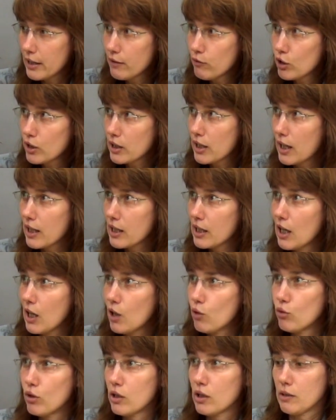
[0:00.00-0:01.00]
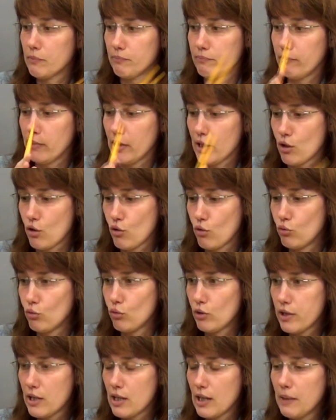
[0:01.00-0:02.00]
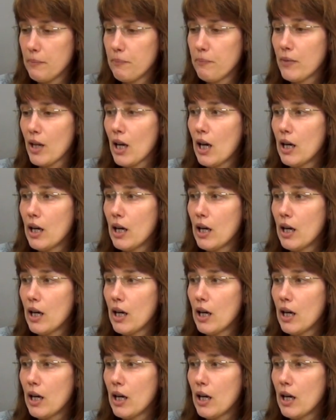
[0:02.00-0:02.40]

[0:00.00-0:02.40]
И вот когда он проснулся,